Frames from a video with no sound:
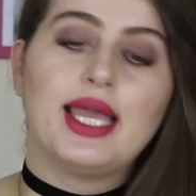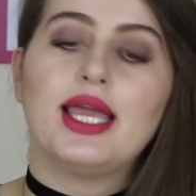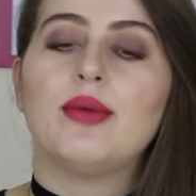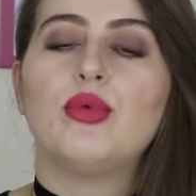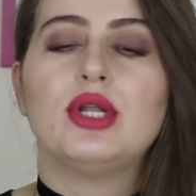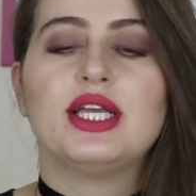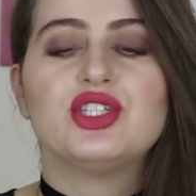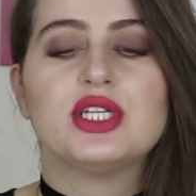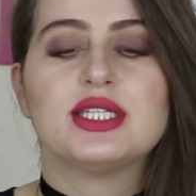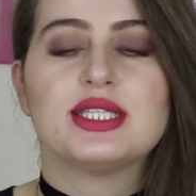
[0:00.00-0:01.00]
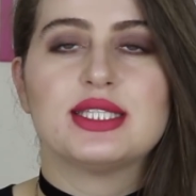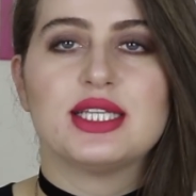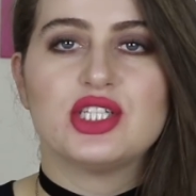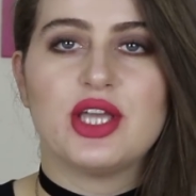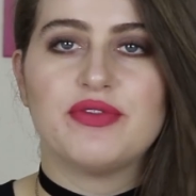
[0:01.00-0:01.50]
Ee, böyle
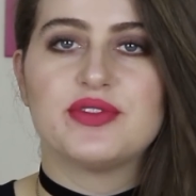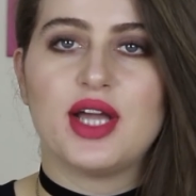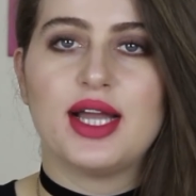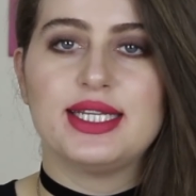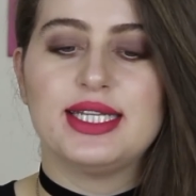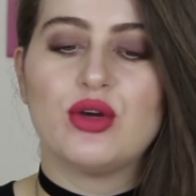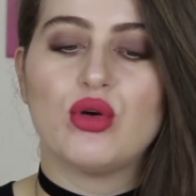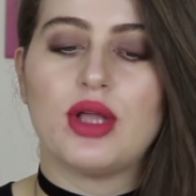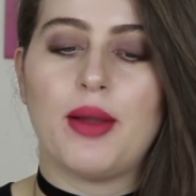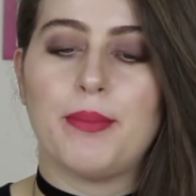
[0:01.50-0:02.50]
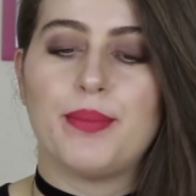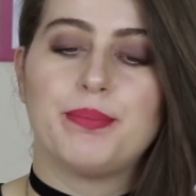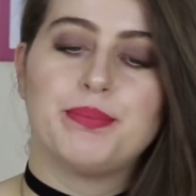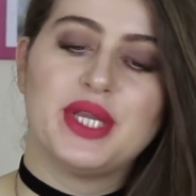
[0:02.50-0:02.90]
içerisinde şeftalilik olan,